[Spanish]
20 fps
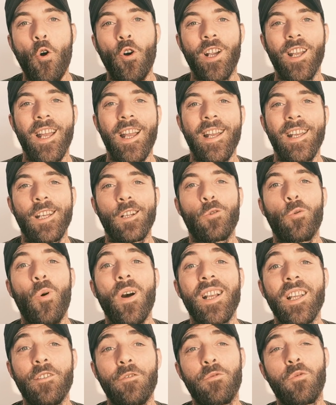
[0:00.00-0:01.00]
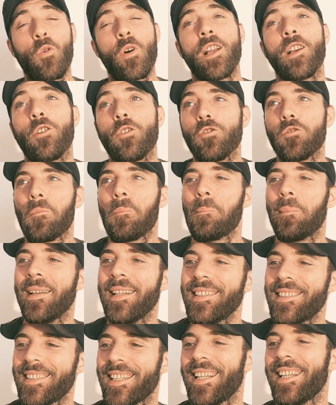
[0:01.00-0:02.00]
ok, ¿cuáles fueron
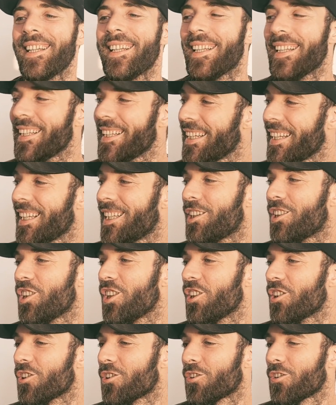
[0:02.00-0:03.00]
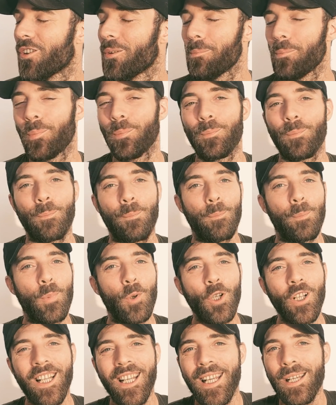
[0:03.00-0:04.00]
mis inicios?
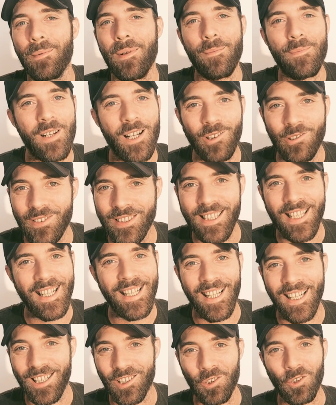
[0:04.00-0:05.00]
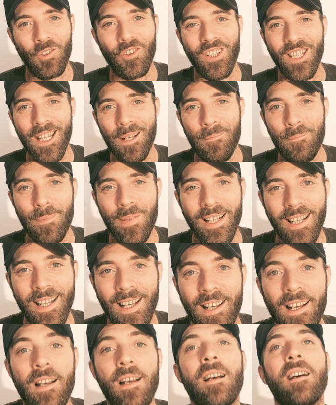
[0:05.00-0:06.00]
¿Por qué me preguntan esto siempre?
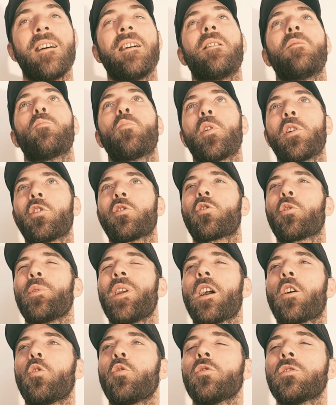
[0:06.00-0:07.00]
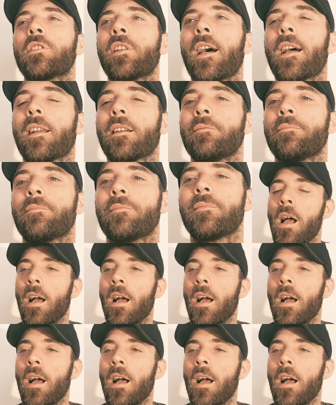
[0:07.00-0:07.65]
Bueno, te voy a contar.